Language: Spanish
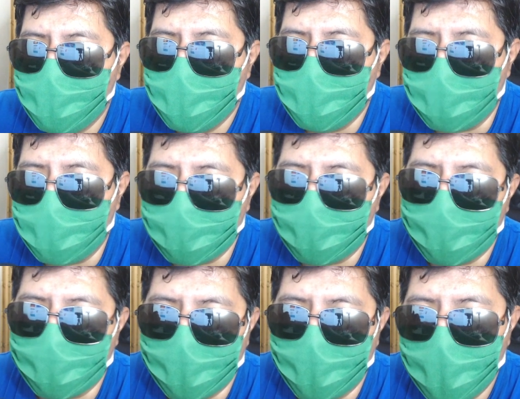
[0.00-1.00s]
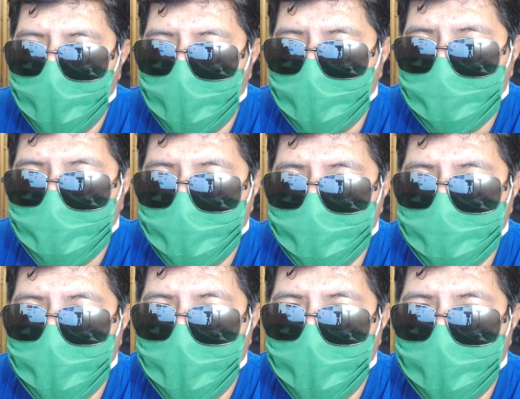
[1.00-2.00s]
y se corrobore que esto
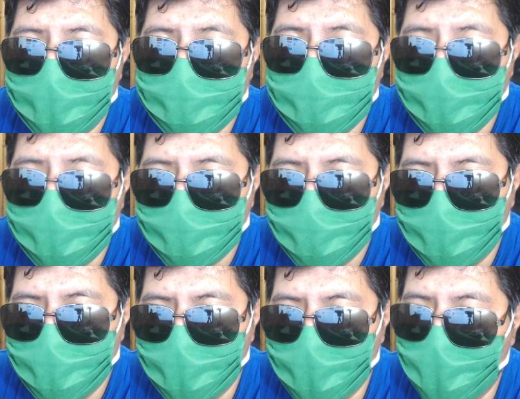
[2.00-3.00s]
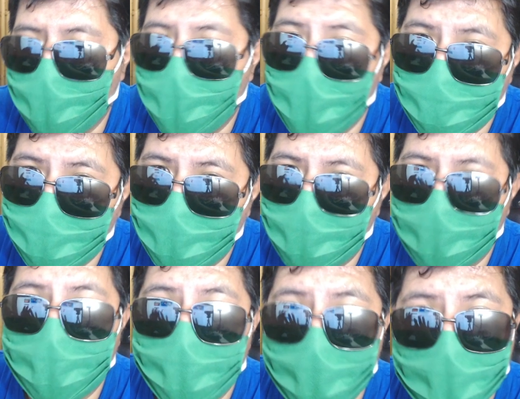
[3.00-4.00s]
sea cierto o falso, porque
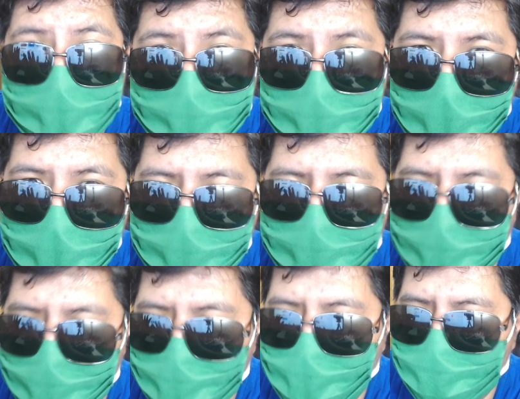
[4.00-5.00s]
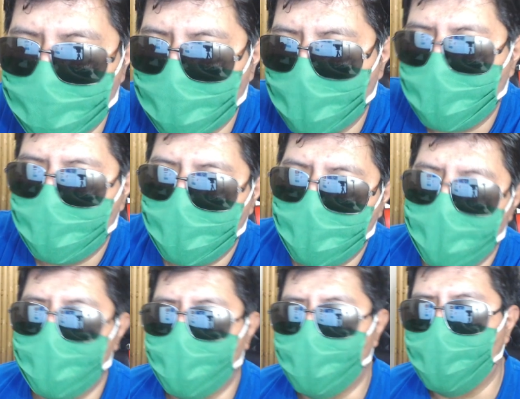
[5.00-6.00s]
nunca se sabe, nunca se sabe.
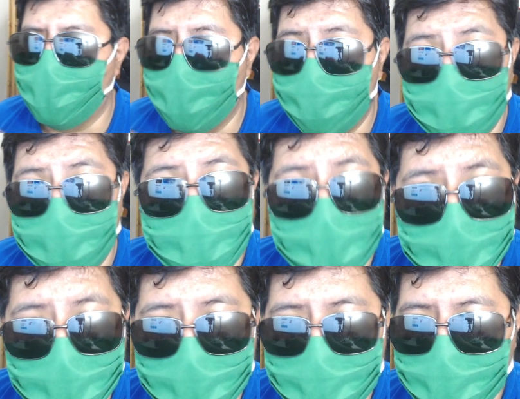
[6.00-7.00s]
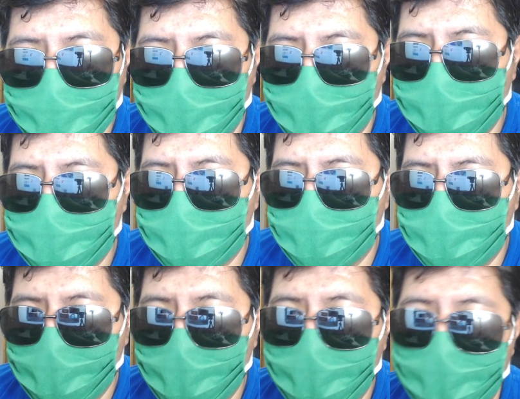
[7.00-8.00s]
Muchísimas gracias por ver este
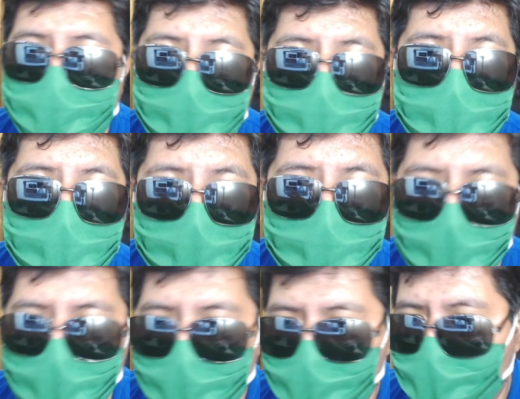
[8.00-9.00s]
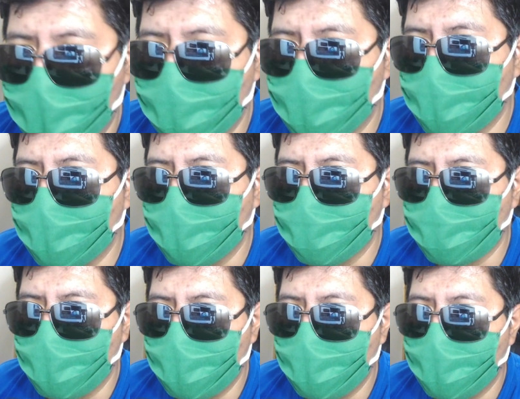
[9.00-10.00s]
video. Por favor, déjenme abajo en la caja de comentarios su
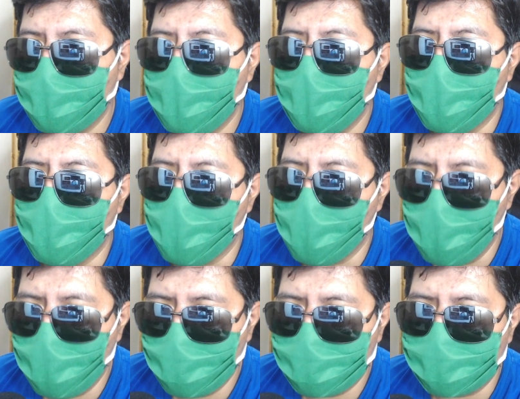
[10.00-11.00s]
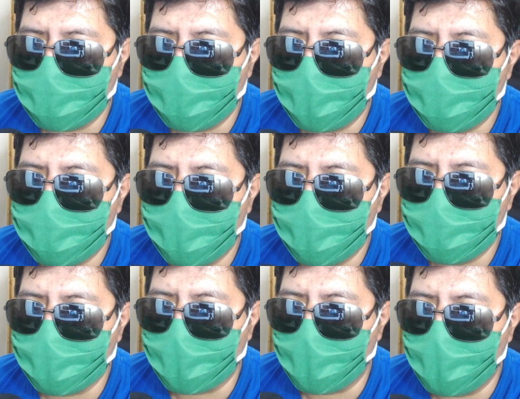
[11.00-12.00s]
opinión. Muchas gracias
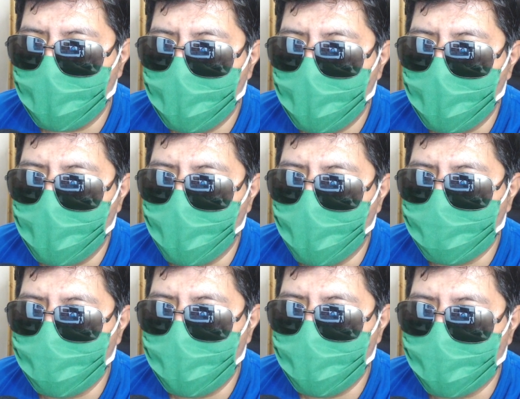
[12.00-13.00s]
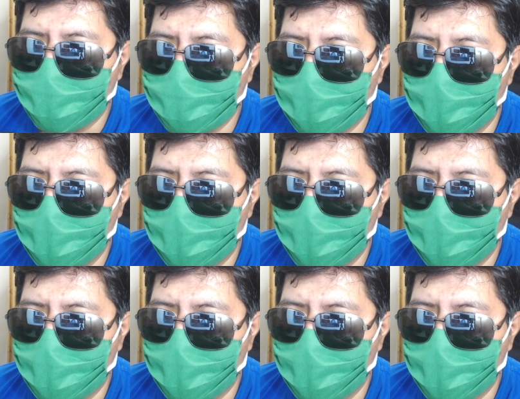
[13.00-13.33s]
a los miembros del